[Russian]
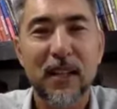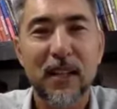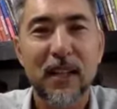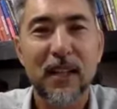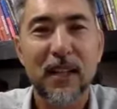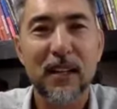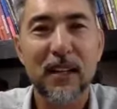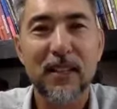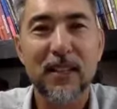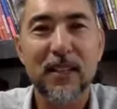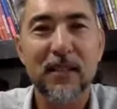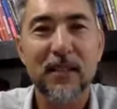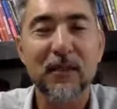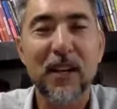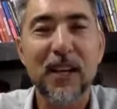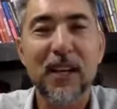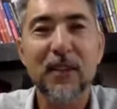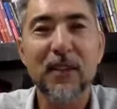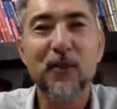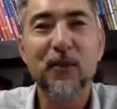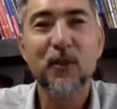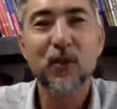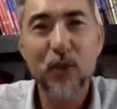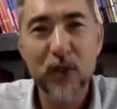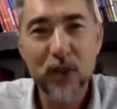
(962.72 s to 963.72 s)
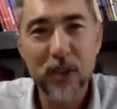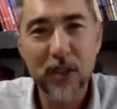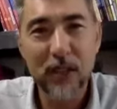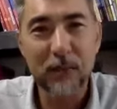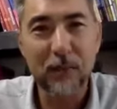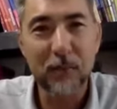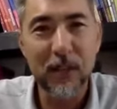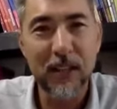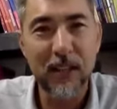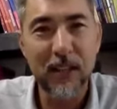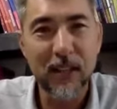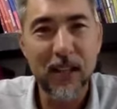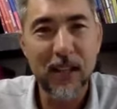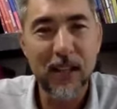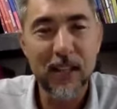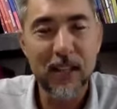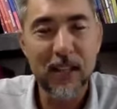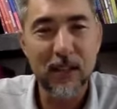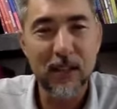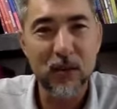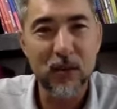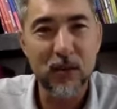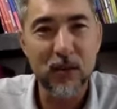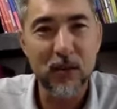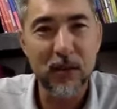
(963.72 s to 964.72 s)
э, свои нужды передать
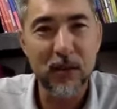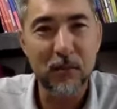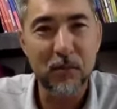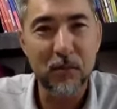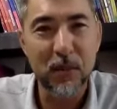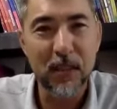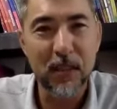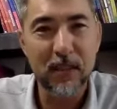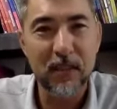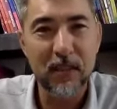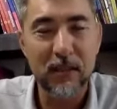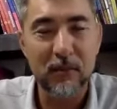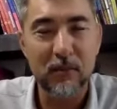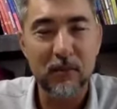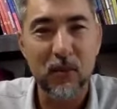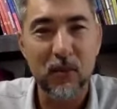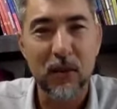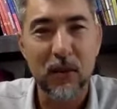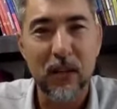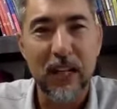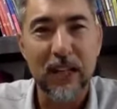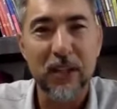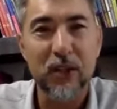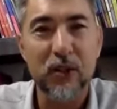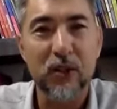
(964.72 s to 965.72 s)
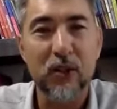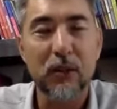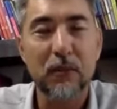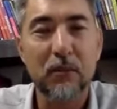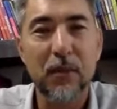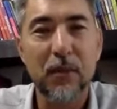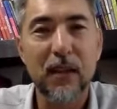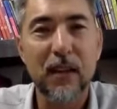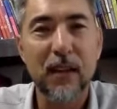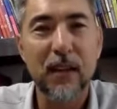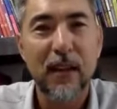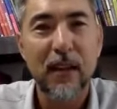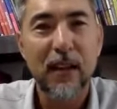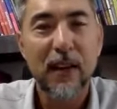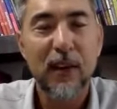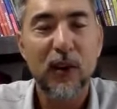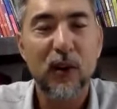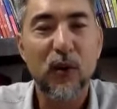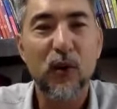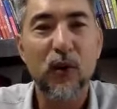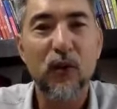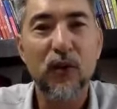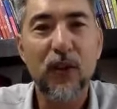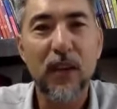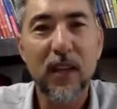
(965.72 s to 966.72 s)
Отцу Небесному, а чтобы
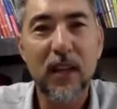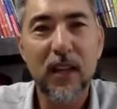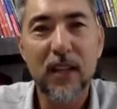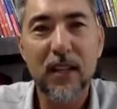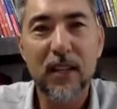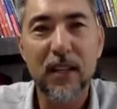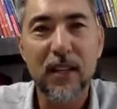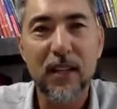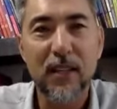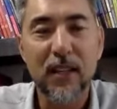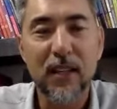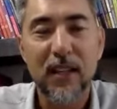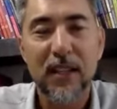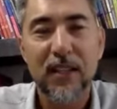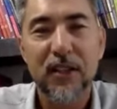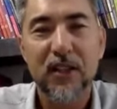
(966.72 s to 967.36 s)
увидеть,